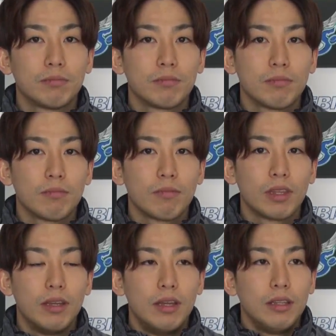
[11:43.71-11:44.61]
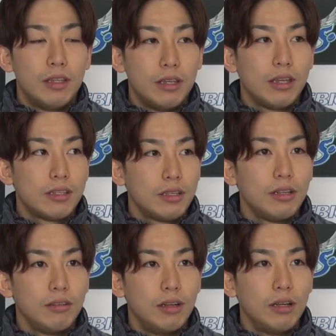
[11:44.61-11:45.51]
もすごい回数でしたね
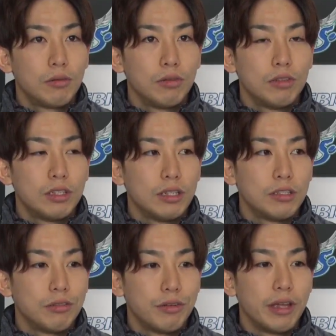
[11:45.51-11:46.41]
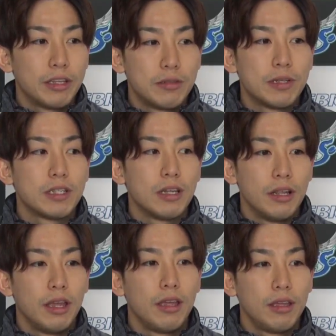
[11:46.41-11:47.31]
TSR は今年すごい増やしました
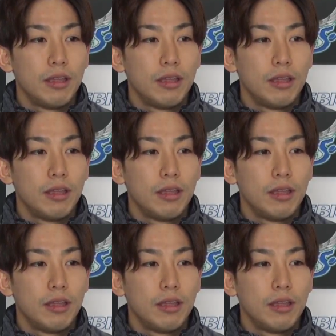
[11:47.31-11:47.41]
ね